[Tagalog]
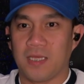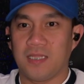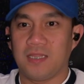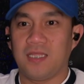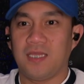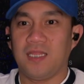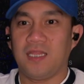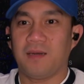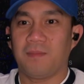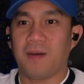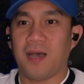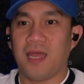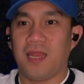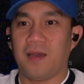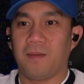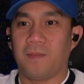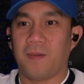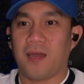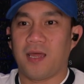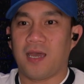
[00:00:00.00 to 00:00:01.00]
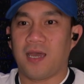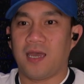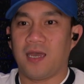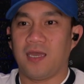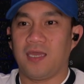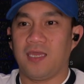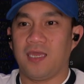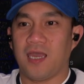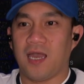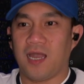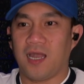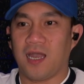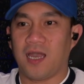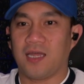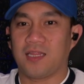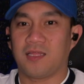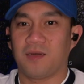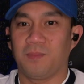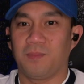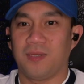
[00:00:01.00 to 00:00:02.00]
Di na bala para
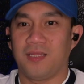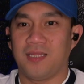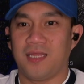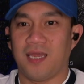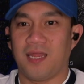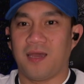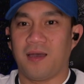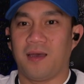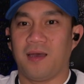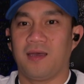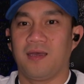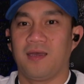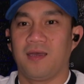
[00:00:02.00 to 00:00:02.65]
iangat ang bandera